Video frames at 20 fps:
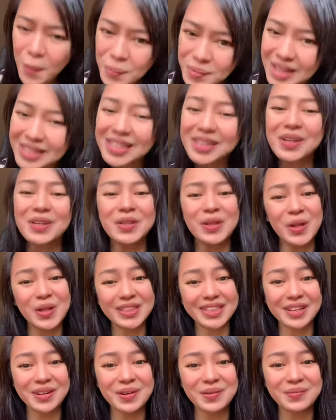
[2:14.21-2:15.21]
nasagot ko yung
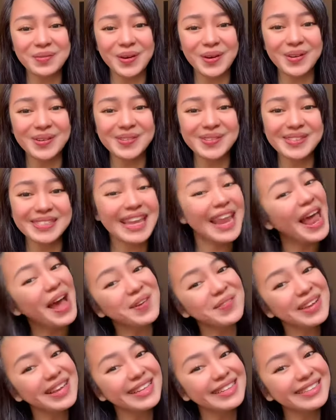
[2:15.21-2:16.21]
tanong mo.
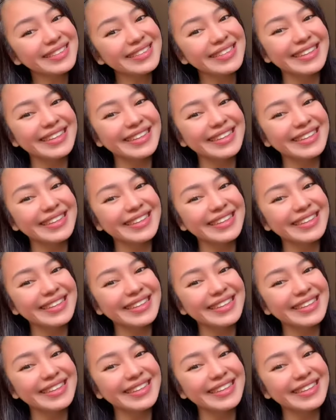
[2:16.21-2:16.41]
Salamat!